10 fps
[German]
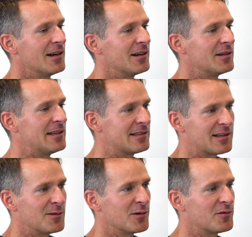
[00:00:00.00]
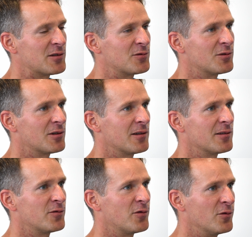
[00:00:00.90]
Äh, ich selber versuche
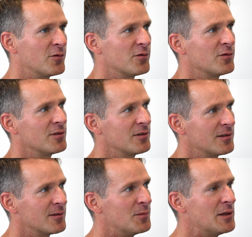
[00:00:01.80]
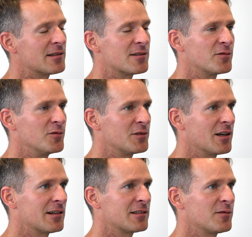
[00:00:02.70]
an fünf, mindestens fünf
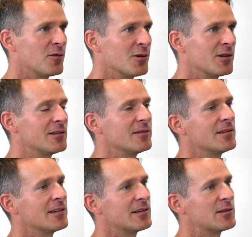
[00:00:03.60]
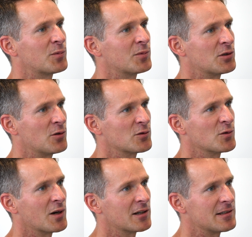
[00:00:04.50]
Tagen die Woche äh, Qigong zu
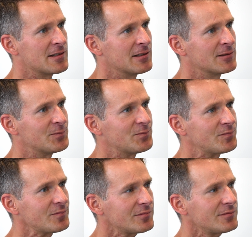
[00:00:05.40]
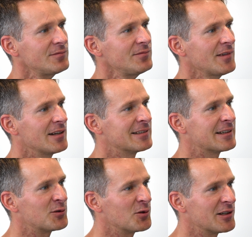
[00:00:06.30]
praktizieren.
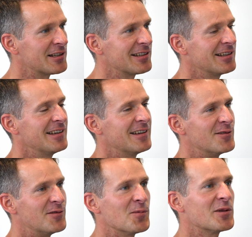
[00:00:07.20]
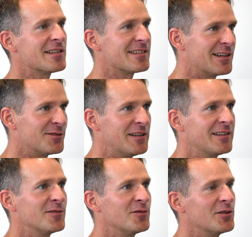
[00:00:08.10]
natürlich wenn man die Zeit
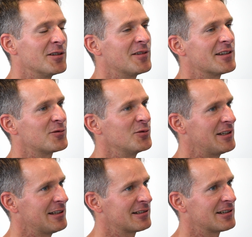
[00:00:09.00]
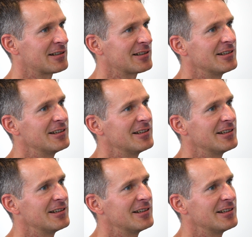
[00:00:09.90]
finden würde, wäre es gut jeden Tag.